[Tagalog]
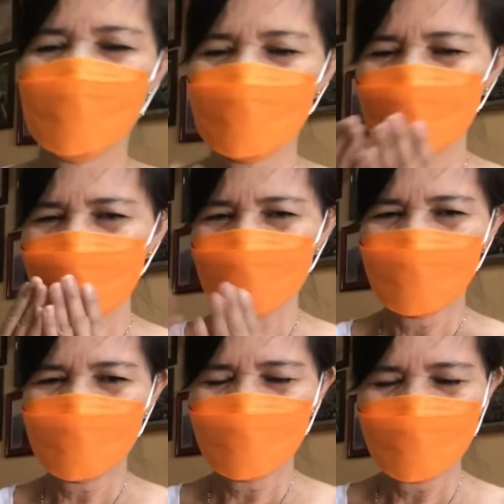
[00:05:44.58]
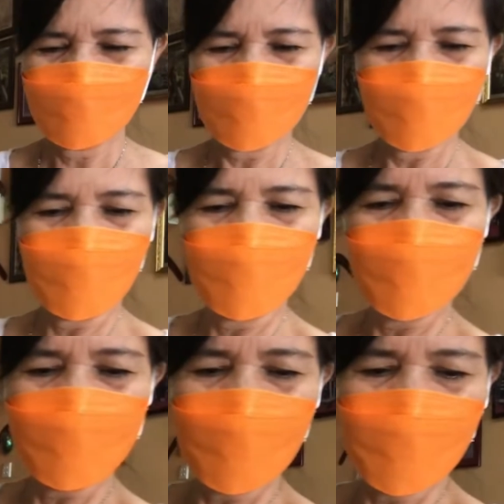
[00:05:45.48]
Mm, nirianda ah,
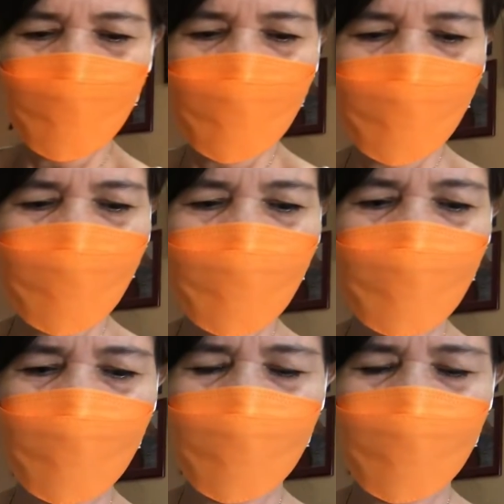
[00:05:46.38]
na tayo kasi